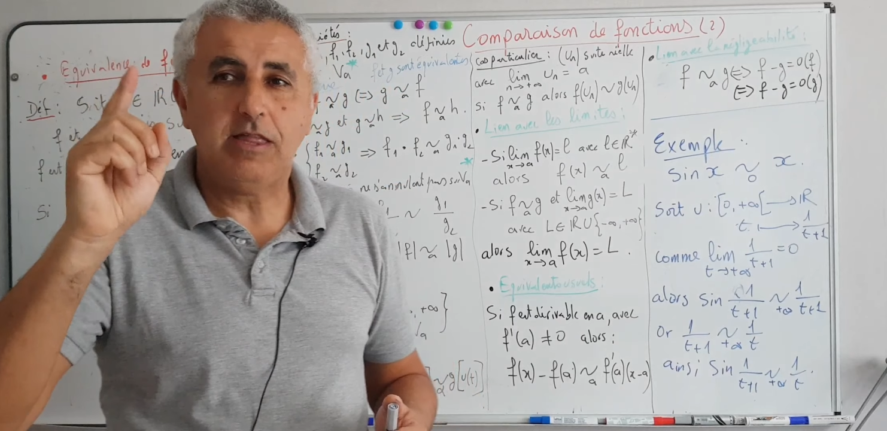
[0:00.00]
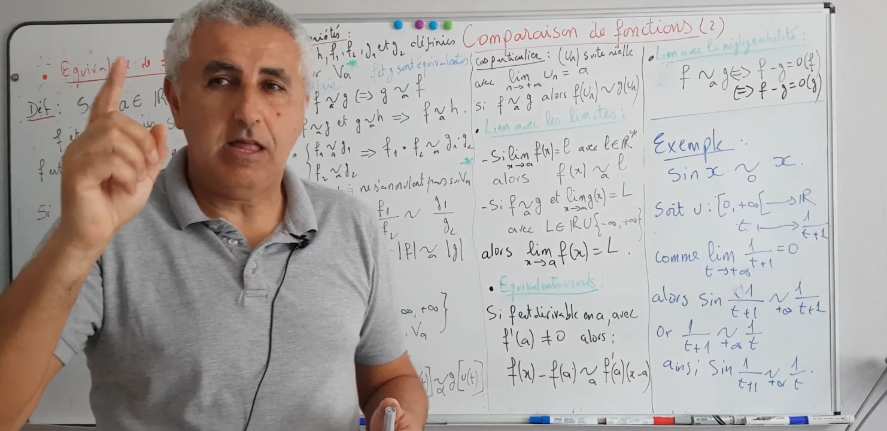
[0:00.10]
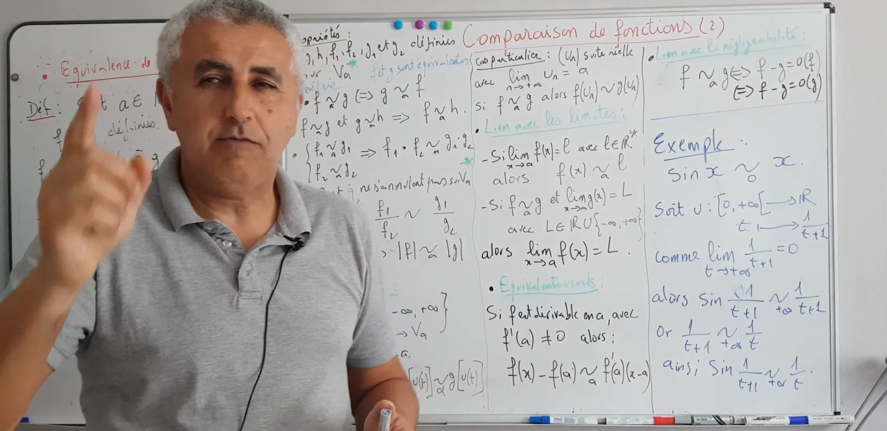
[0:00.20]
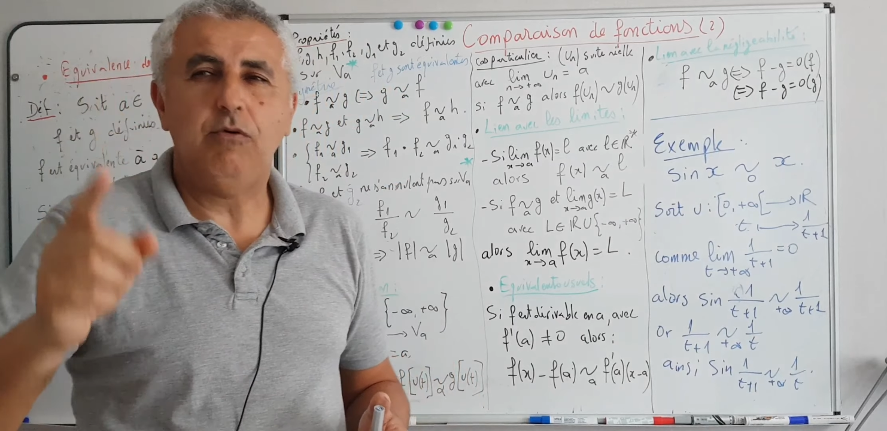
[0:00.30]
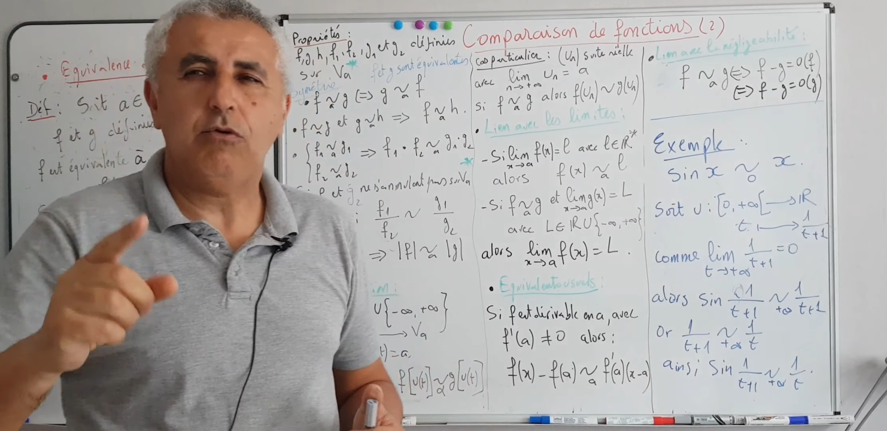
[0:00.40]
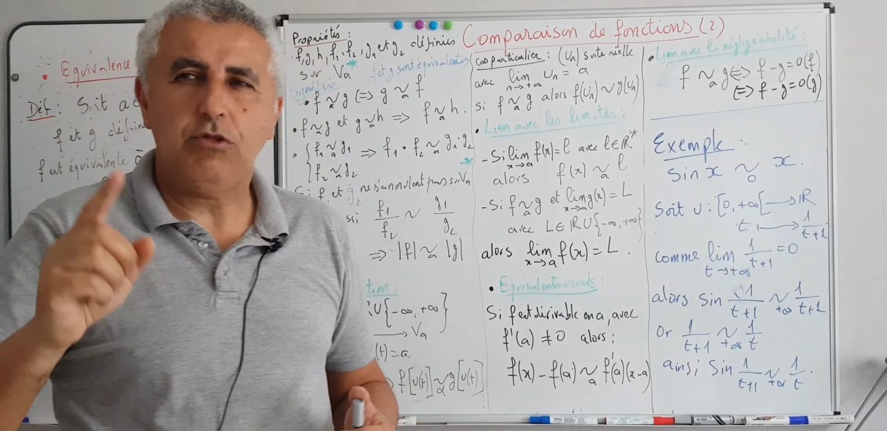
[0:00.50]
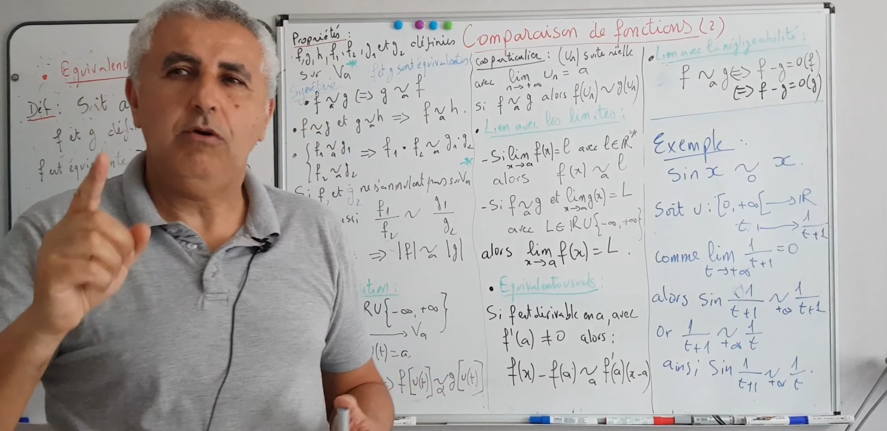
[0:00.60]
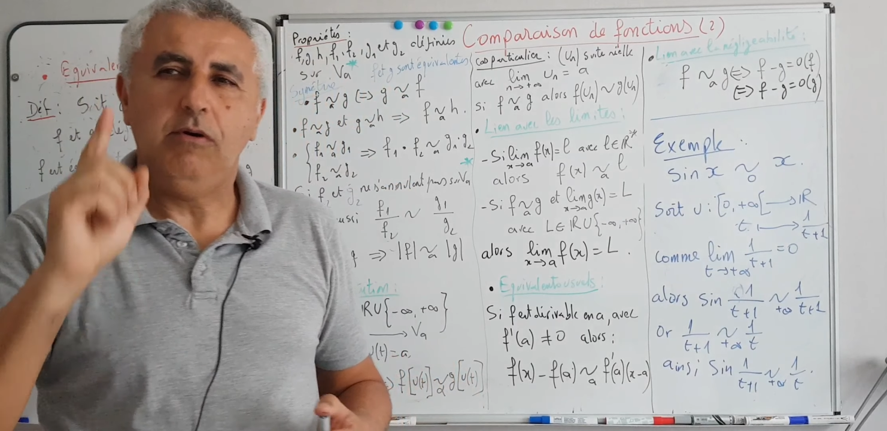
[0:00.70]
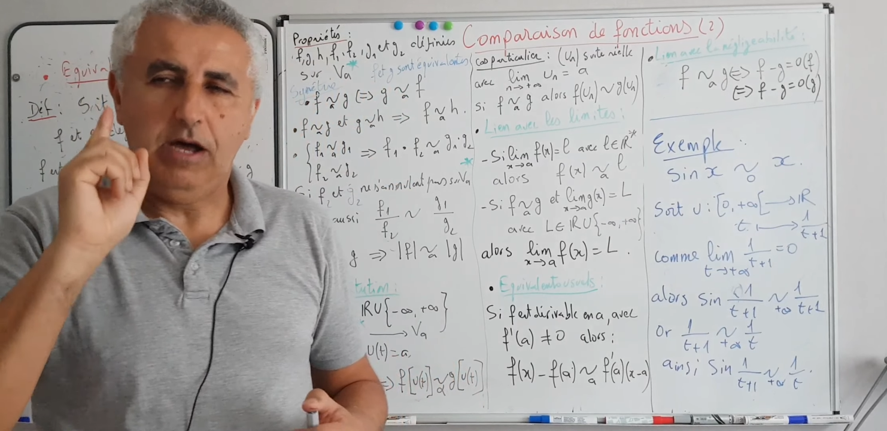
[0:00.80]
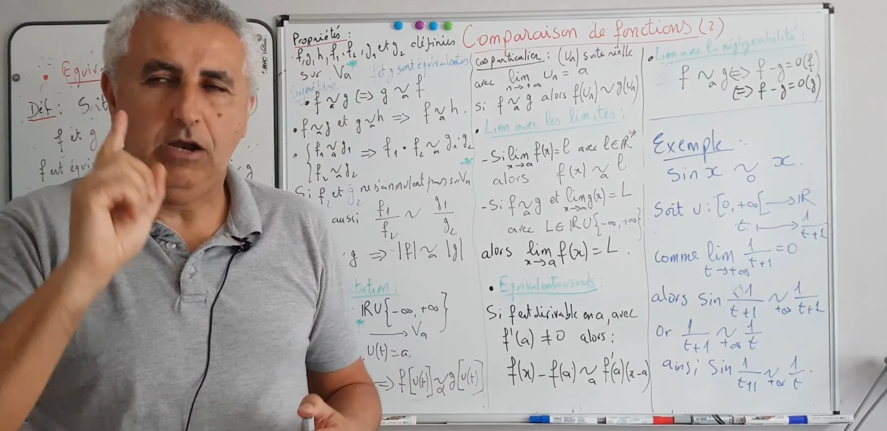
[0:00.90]
cette
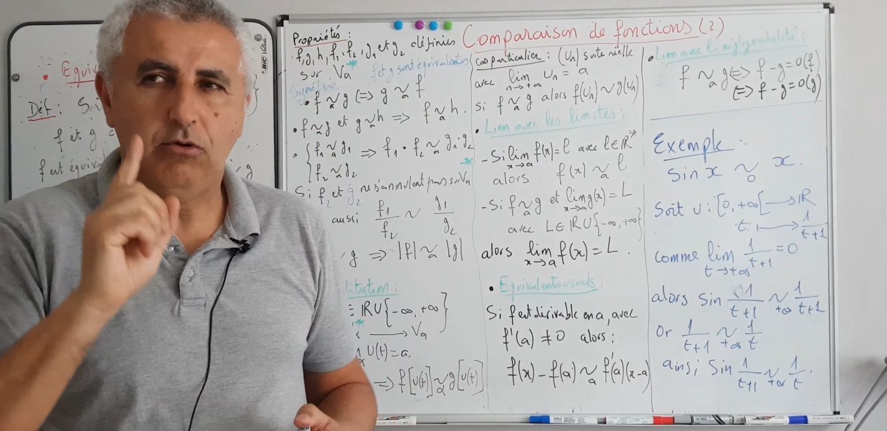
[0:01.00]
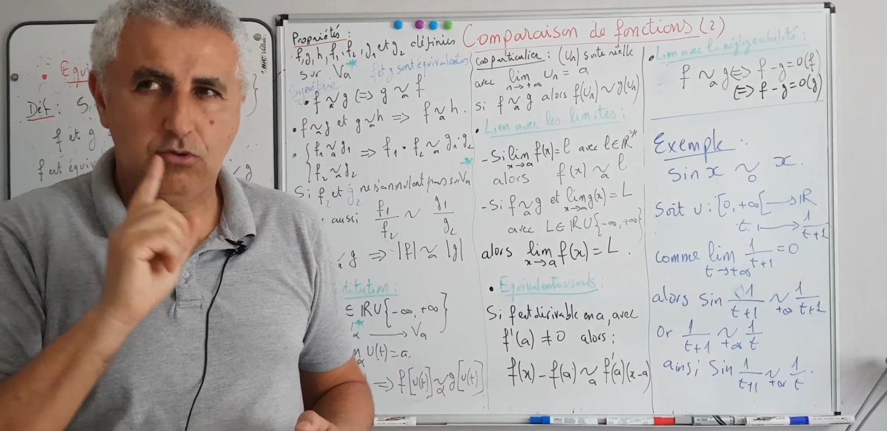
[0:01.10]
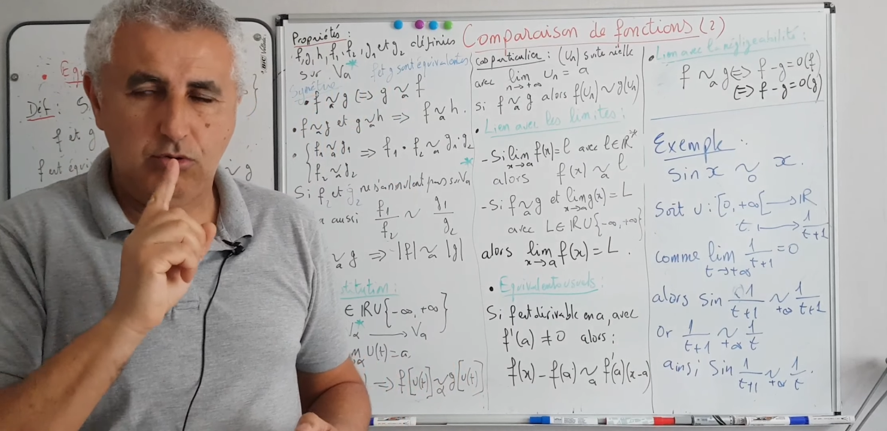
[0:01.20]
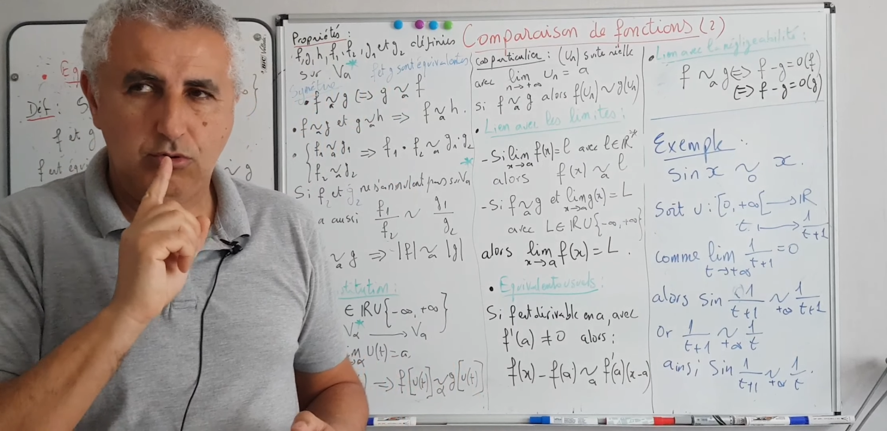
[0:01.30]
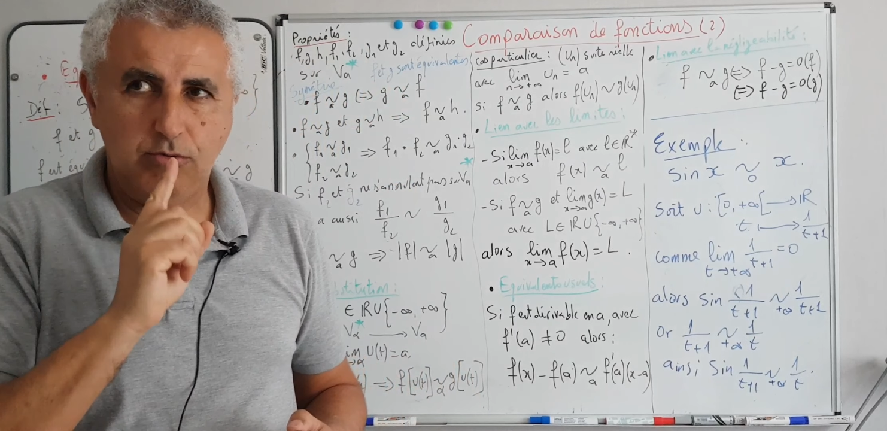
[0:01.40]
fonction, alors je,